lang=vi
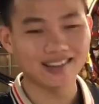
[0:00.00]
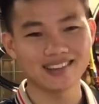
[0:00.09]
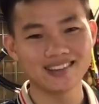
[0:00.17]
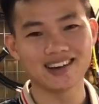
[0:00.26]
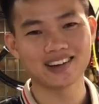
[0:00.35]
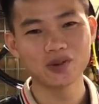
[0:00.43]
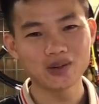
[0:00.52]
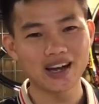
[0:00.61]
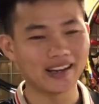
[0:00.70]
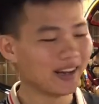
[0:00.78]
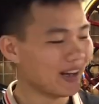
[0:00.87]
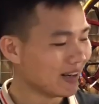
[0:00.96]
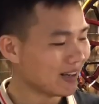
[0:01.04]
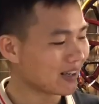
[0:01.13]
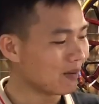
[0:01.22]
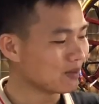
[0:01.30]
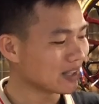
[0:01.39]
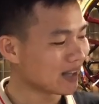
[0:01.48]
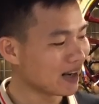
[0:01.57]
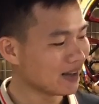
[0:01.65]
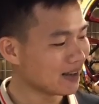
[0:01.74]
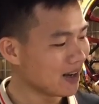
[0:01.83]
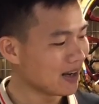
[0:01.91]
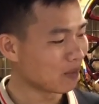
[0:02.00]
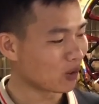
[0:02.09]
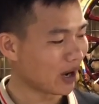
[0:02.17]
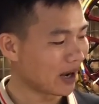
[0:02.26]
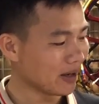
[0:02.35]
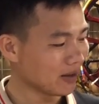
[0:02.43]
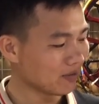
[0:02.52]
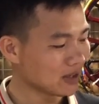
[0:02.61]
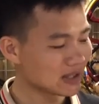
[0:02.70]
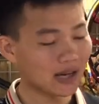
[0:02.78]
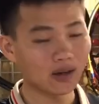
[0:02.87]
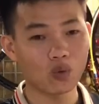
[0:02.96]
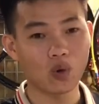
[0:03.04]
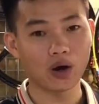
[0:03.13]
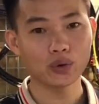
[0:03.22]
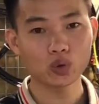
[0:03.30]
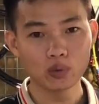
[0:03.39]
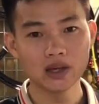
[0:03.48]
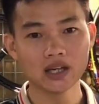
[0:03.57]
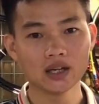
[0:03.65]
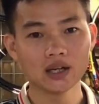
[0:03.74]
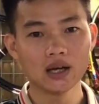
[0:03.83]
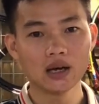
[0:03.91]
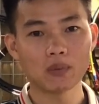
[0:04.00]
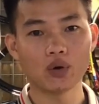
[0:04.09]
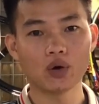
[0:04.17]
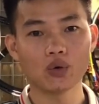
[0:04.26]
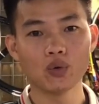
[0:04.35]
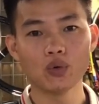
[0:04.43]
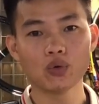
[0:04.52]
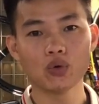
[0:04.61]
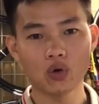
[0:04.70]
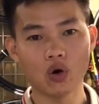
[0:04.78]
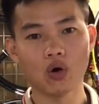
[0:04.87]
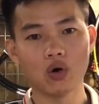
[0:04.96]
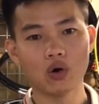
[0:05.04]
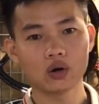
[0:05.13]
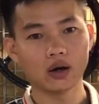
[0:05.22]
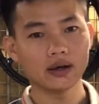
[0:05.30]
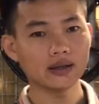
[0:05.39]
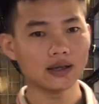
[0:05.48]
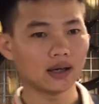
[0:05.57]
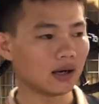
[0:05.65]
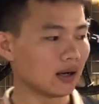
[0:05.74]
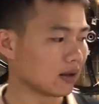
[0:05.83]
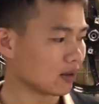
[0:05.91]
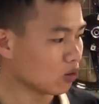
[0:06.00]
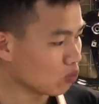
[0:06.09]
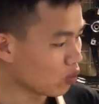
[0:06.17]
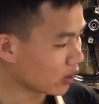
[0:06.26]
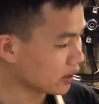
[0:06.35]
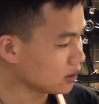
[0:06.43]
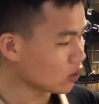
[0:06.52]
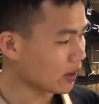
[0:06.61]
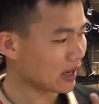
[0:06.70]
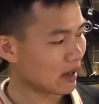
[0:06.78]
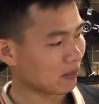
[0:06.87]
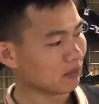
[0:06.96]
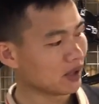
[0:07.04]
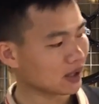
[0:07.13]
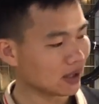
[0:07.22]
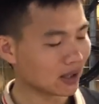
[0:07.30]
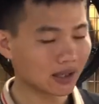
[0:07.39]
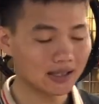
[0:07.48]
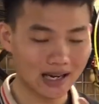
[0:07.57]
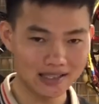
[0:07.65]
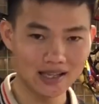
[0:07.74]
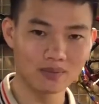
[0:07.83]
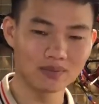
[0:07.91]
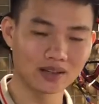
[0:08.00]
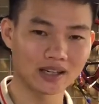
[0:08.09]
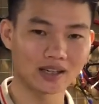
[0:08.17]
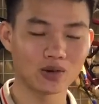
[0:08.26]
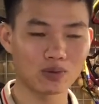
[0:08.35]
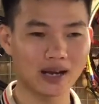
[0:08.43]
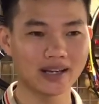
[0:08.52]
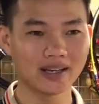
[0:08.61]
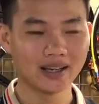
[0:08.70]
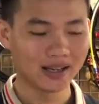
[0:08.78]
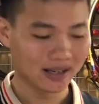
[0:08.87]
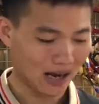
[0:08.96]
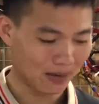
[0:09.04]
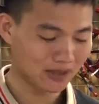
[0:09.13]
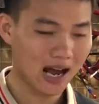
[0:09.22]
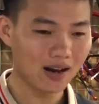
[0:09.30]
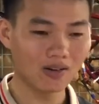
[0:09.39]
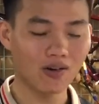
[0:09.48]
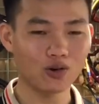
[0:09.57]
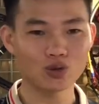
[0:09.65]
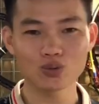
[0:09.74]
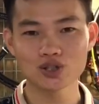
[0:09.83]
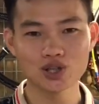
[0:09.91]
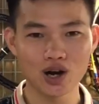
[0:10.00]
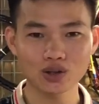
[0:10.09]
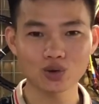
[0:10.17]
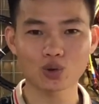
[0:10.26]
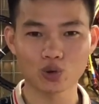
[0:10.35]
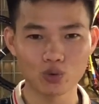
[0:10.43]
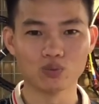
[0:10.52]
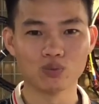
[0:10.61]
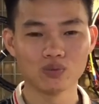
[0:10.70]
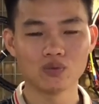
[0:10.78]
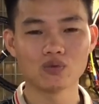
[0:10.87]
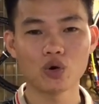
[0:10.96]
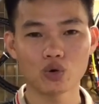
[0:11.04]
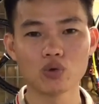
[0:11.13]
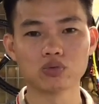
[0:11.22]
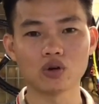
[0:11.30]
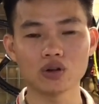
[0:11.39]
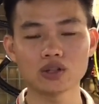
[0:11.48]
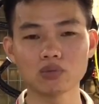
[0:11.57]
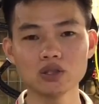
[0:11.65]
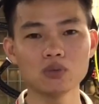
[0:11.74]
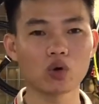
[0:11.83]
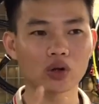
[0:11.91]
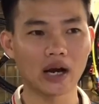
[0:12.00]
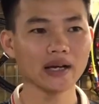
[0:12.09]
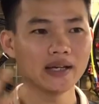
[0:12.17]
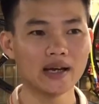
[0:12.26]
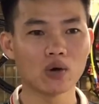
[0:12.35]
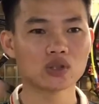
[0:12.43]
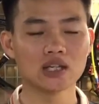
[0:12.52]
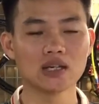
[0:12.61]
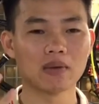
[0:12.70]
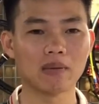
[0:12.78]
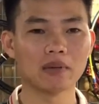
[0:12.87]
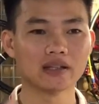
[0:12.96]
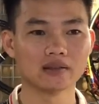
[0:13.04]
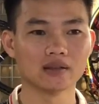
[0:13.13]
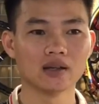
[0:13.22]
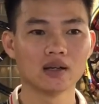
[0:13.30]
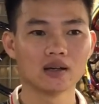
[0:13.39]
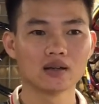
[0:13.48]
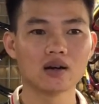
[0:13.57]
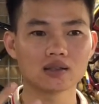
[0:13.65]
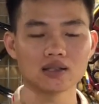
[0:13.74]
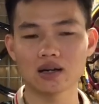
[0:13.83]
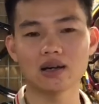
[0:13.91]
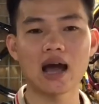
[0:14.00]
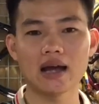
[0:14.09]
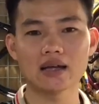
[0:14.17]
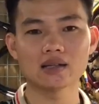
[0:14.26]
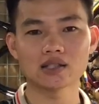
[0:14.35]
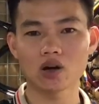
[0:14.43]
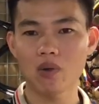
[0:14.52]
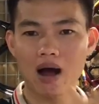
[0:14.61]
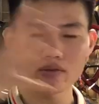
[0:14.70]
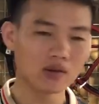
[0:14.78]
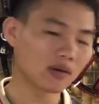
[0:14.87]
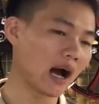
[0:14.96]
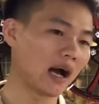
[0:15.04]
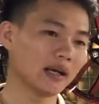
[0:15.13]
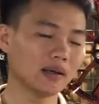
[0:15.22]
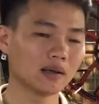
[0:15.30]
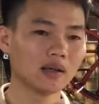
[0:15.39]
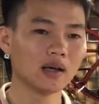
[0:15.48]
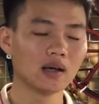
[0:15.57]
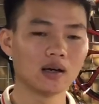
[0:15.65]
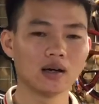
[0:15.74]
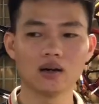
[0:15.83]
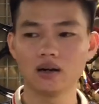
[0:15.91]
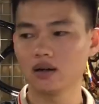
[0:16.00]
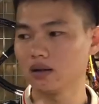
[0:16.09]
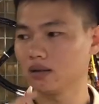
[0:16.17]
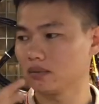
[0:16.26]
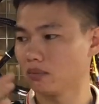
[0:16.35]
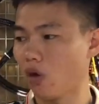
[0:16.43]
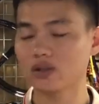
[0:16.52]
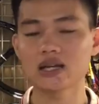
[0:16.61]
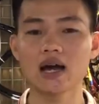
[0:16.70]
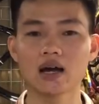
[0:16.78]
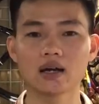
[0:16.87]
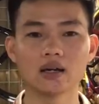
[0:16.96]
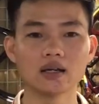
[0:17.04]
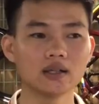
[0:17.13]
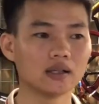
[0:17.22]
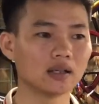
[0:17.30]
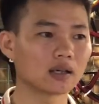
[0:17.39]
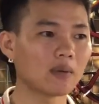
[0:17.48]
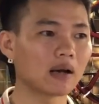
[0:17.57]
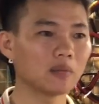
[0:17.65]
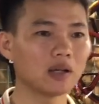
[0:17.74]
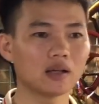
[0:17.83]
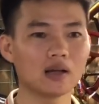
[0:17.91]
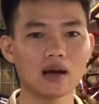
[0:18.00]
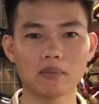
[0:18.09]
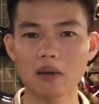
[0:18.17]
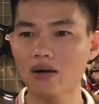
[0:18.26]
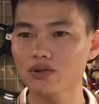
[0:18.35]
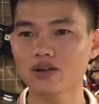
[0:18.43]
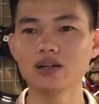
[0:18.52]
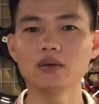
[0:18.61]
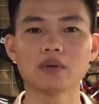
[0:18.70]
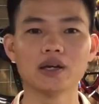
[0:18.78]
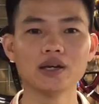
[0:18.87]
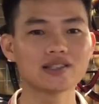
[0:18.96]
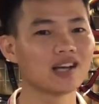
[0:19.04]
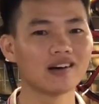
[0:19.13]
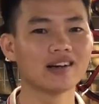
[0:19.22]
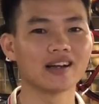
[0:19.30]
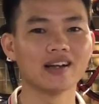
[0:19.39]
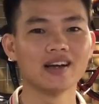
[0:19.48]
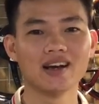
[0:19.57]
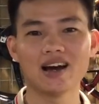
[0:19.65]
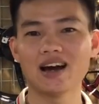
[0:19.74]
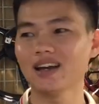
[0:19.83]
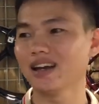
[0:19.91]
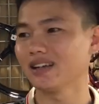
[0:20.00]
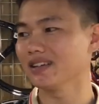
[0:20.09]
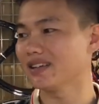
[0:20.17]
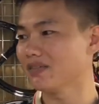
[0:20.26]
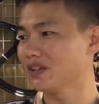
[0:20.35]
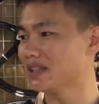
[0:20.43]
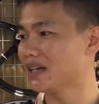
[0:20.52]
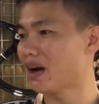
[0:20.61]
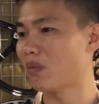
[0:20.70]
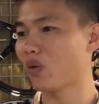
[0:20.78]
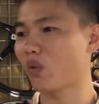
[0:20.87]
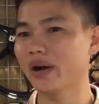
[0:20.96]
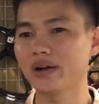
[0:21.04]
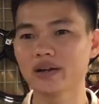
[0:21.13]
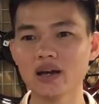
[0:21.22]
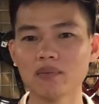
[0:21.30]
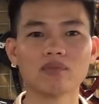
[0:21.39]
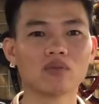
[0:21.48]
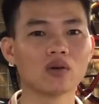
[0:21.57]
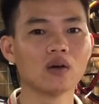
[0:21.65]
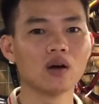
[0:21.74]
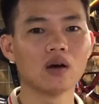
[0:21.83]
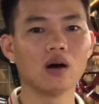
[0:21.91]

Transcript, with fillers: đặt được cái nút này thì cầm trên tay lĩnh đây là một cái vinh danh của youtube một google đấy thì là cũng muốn cho anh em biết đến cái trải nghiệm hôm nay cảm giác nó sung sướng tột cùng vô cùng nó giống như một cái điều gì mà mình được nhận lại sau bao nhiêu cái uh, bỏ ra đấy thì các bạn biết đấy là bao nhiêu clip để hít sơn này hay là những cái video mà quay đêm uh,